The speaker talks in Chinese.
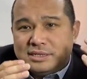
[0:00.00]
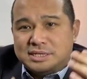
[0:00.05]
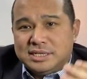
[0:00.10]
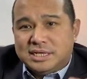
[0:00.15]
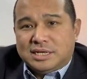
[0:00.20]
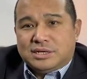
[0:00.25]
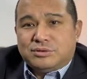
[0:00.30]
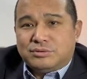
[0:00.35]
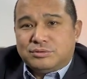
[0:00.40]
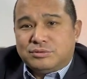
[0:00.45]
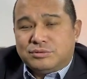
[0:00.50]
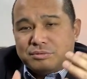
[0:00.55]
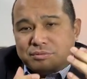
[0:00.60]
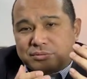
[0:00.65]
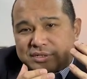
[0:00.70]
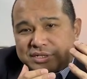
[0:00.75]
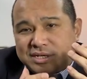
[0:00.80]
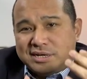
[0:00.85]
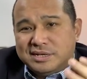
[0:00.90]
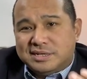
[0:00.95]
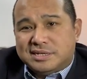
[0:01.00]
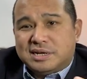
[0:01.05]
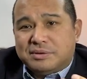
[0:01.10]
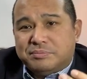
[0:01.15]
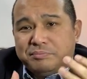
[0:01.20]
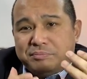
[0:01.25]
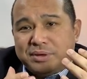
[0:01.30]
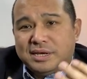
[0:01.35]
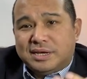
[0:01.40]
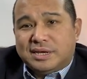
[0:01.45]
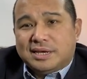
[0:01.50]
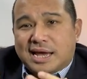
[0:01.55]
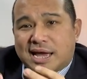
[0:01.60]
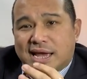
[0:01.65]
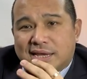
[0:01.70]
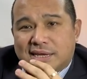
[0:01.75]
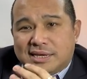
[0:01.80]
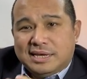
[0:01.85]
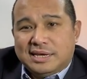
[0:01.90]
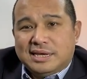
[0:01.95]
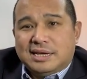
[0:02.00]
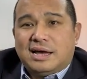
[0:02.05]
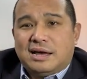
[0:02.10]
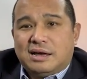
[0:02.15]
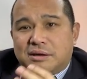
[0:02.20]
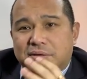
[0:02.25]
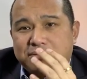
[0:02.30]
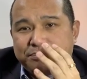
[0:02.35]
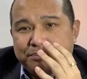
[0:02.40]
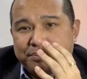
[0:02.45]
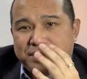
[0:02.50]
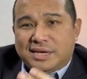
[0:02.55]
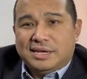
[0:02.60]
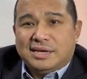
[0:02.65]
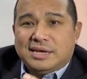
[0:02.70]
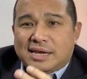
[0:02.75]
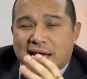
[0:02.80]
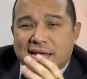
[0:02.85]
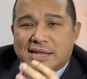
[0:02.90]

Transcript: 进入深圳平安银行平